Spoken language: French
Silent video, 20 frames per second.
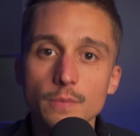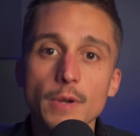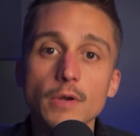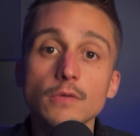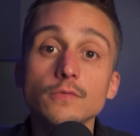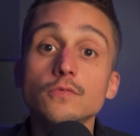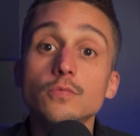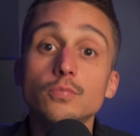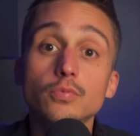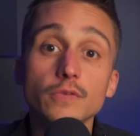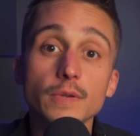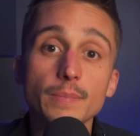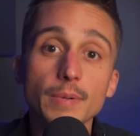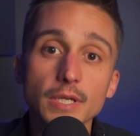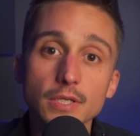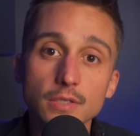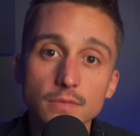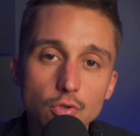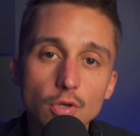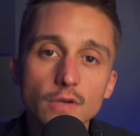Par contre, vous pouvez pas
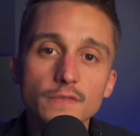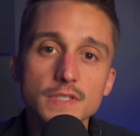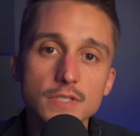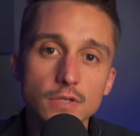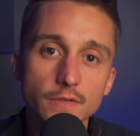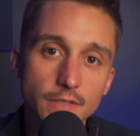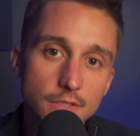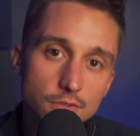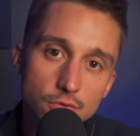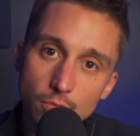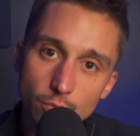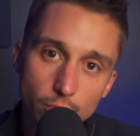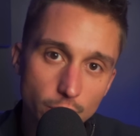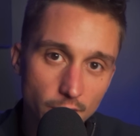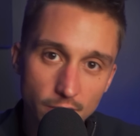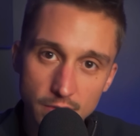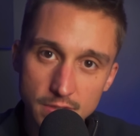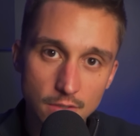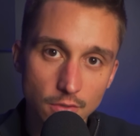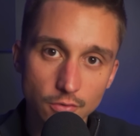que investir en actions, vous pouvez
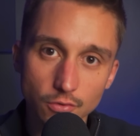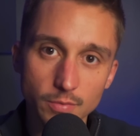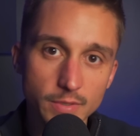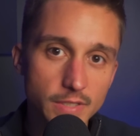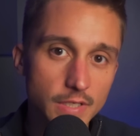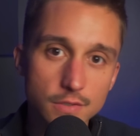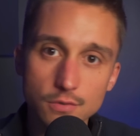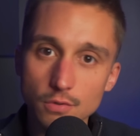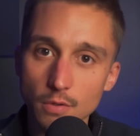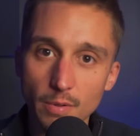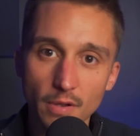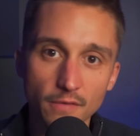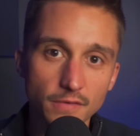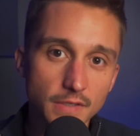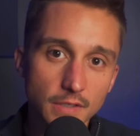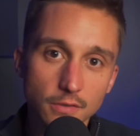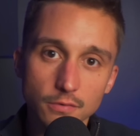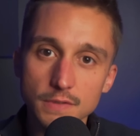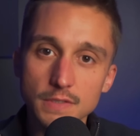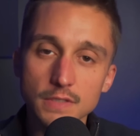investir en obligations, en
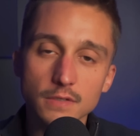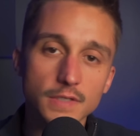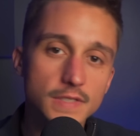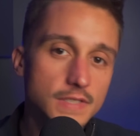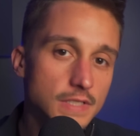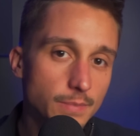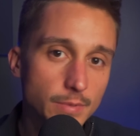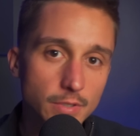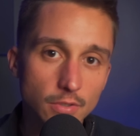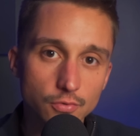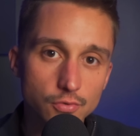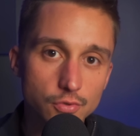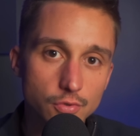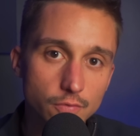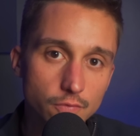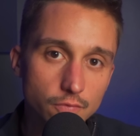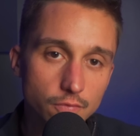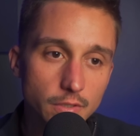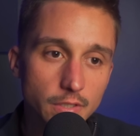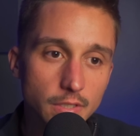private equity, en SCPI, en tout ce que
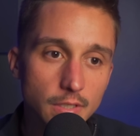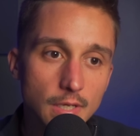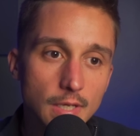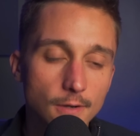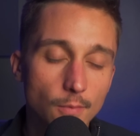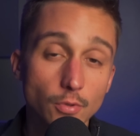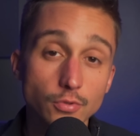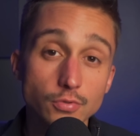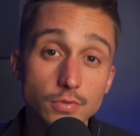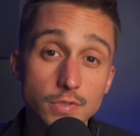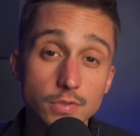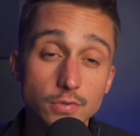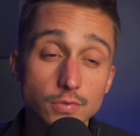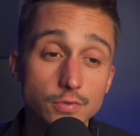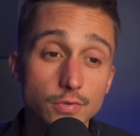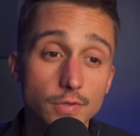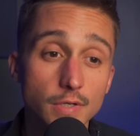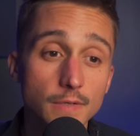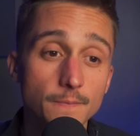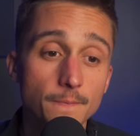vous voulez, en produits
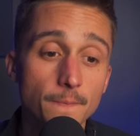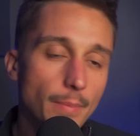structurés.